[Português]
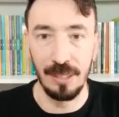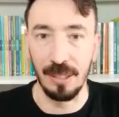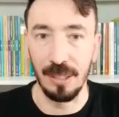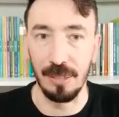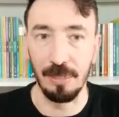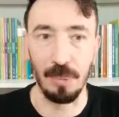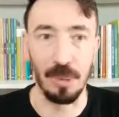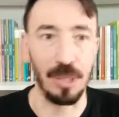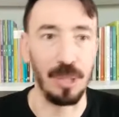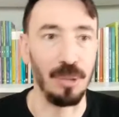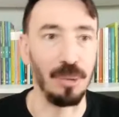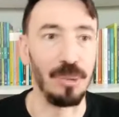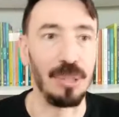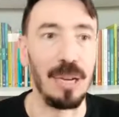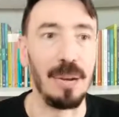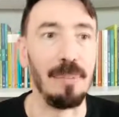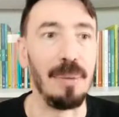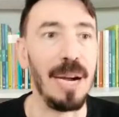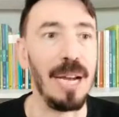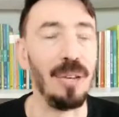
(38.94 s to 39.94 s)
né, porque o
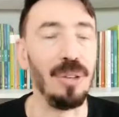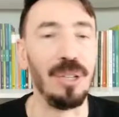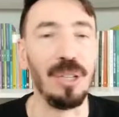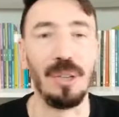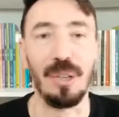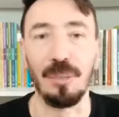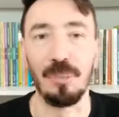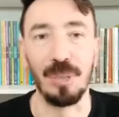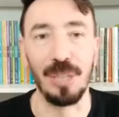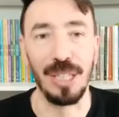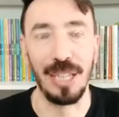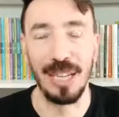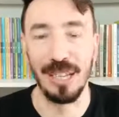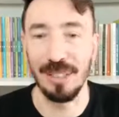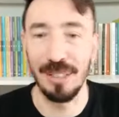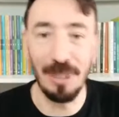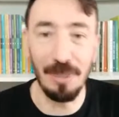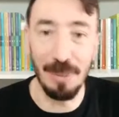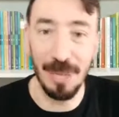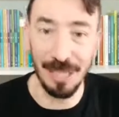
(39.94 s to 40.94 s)
trabalho não
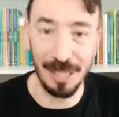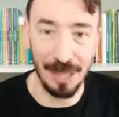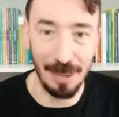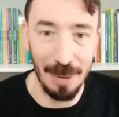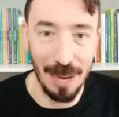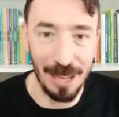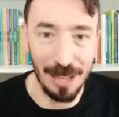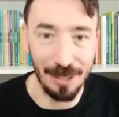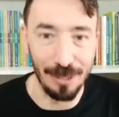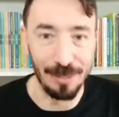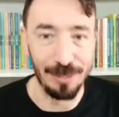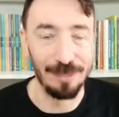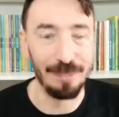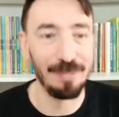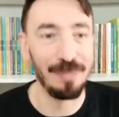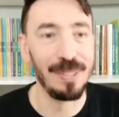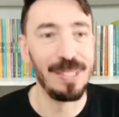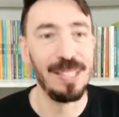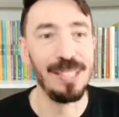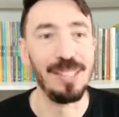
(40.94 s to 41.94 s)
remunerado também é trabalho.
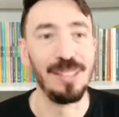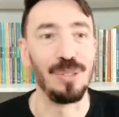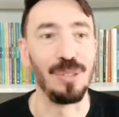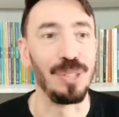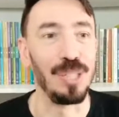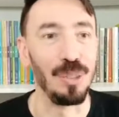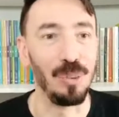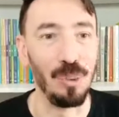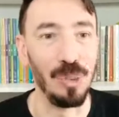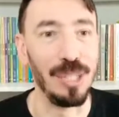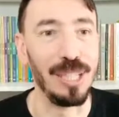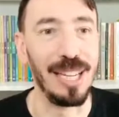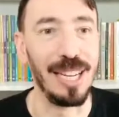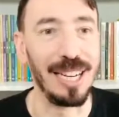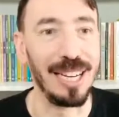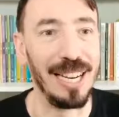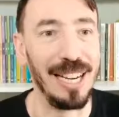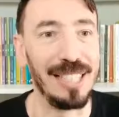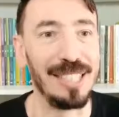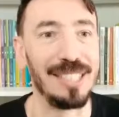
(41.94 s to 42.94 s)
Se você cuida
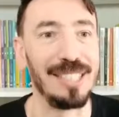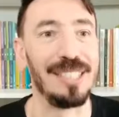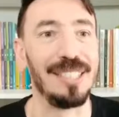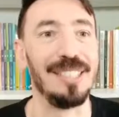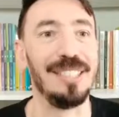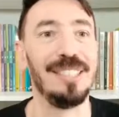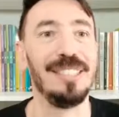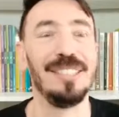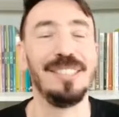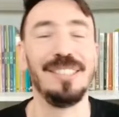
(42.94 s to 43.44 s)
da casa,